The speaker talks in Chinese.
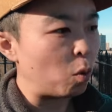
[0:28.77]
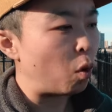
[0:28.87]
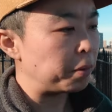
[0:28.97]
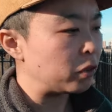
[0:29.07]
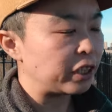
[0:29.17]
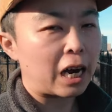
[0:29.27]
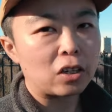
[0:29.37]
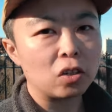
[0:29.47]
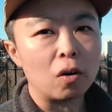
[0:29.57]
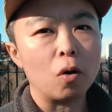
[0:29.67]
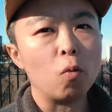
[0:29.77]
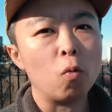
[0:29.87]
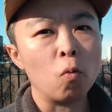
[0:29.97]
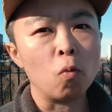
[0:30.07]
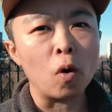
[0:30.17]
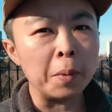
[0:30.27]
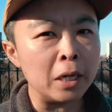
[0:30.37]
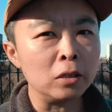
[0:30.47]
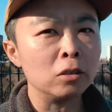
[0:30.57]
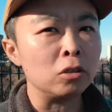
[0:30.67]
么我们就假设我
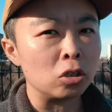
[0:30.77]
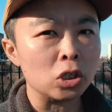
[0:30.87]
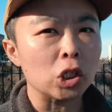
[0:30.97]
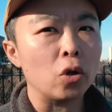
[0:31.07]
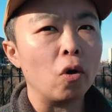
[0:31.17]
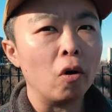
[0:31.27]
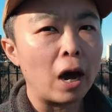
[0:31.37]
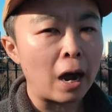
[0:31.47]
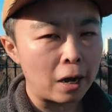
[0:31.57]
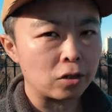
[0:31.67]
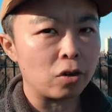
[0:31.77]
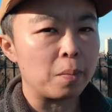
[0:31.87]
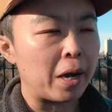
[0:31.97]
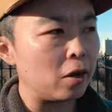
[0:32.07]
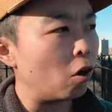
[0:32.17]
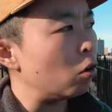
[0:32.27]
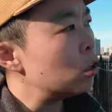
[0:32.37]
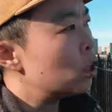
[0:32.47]
们只使用 ISO 一百六，